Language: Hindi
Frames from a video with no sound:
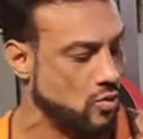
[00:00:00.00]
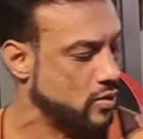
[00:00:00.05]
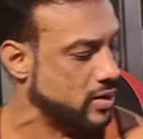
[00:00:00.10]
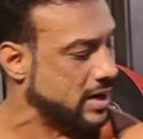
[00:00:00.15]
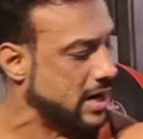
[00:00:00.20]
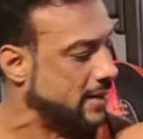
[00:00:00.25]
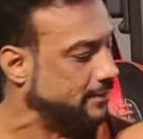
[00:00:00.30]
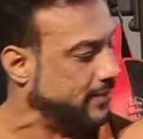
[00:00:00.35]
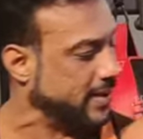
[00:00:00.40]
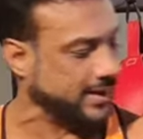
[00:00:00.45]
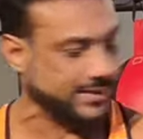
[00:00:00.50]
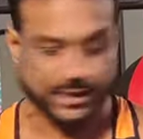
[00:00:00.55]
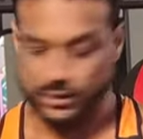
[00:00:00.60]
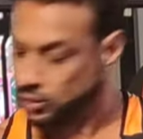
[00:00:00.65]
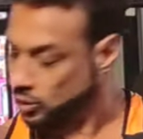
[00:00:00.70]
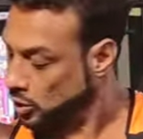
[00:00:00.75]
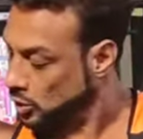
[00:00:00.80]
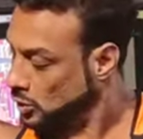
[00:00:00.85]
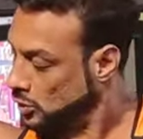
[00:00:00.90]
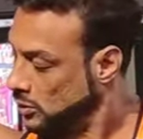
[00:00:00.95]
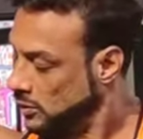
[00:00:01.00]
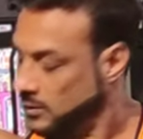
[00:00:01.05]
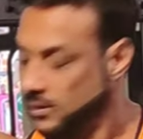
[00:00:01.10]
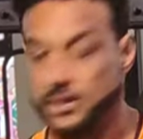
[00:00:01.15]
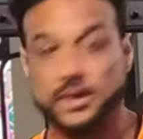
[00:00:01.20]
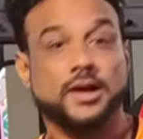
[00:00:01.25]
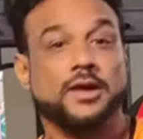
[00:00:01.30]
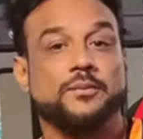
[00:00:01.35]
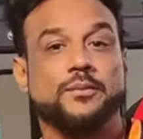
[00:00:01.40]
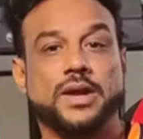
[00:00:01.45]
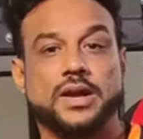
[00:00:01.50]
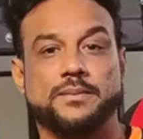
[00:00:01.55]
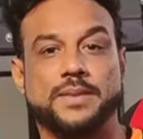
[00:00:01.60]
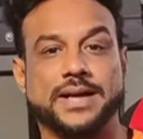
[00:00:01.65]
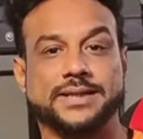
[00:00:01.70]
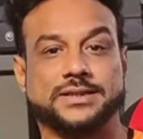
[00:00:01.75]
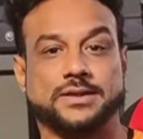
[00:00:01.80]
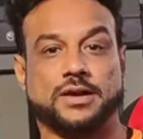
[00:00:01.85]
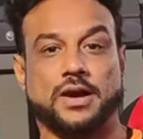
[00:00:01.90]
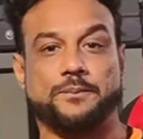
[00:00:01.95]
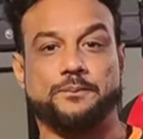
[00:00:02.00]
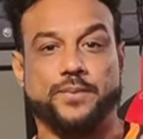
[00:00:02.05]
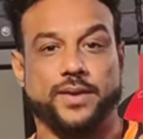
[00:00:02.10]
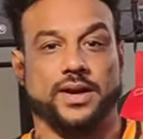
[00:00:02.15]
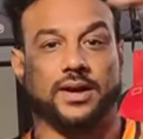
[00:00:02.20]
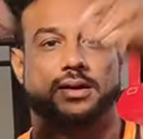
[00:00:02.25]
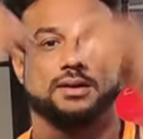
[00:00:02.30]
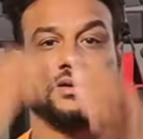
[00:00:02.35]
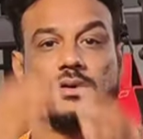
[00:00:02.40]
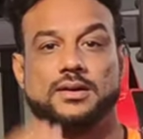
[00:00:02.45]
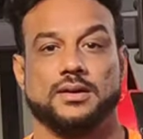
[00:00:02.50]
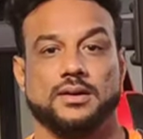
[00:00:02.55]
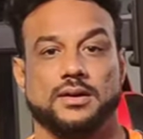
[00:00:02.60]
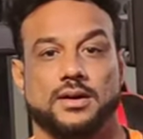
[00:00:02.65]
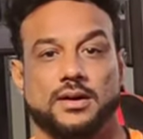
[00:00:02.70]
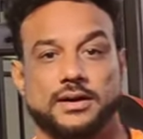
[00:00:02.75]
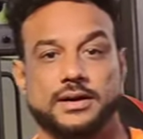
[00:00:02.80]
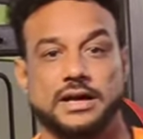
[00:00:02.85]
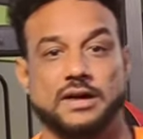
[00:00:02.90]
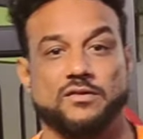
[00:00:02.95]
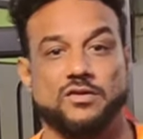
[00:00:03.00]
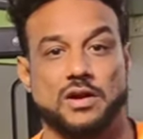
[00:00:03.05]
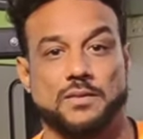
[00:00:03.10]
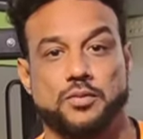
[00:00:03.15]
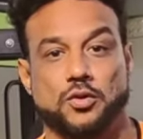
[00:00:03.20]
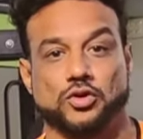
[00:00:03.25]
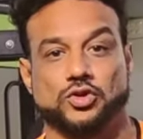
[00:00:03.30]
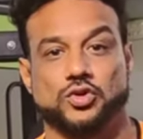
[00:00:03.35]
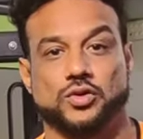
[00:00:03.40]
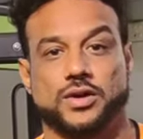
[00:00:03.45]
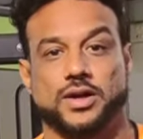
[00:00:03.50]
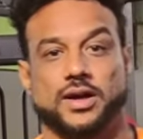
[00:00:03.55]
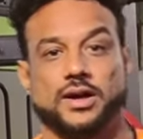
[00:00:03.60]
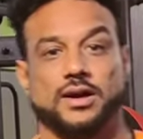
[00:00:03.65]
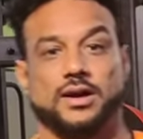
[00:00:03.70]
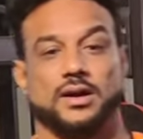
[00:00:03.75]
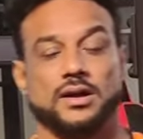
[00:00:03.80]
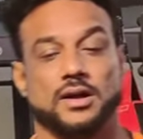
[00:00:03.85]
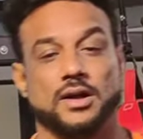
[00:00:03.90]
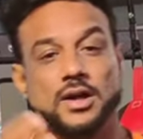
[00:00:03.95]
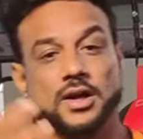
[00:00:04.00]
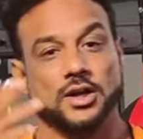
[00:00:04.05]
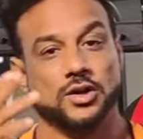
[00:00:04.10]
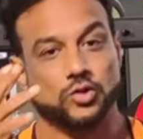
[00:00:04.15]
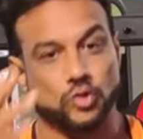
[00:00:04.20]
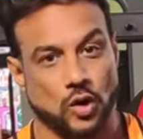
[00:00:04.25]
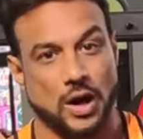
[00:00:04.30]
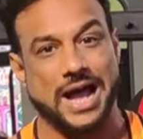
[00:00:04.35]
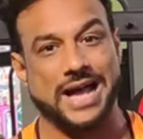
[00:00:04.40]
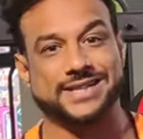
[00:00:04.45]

हूँ और आप देख सकते हो मेरे बाइसेप के पीक डेवलप हो चुके हैं तो